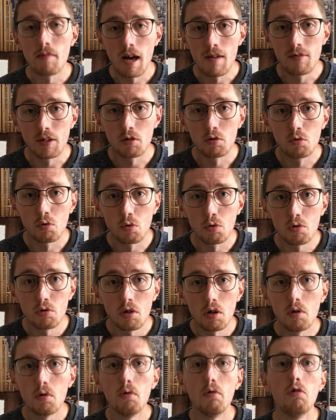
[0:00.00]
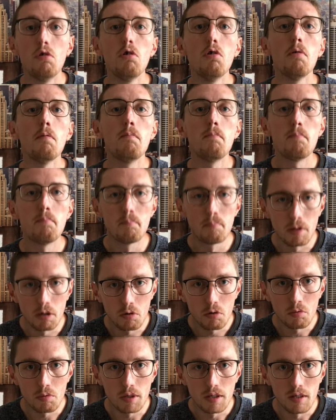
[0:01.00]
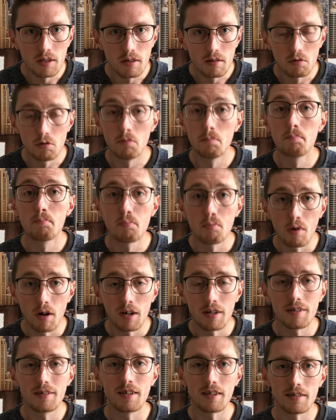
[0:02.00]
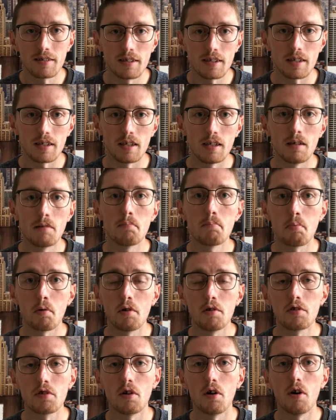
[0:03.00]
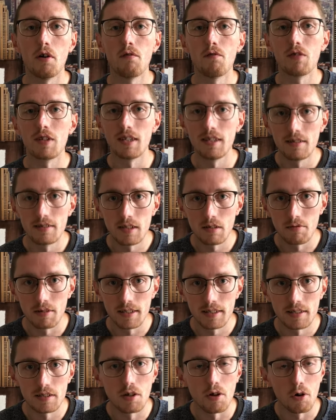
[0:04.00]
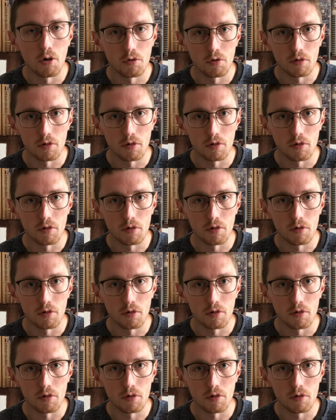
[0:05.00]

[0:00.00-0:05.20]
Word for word: avec le drone, le POI, le point d'intérêt, point of interest en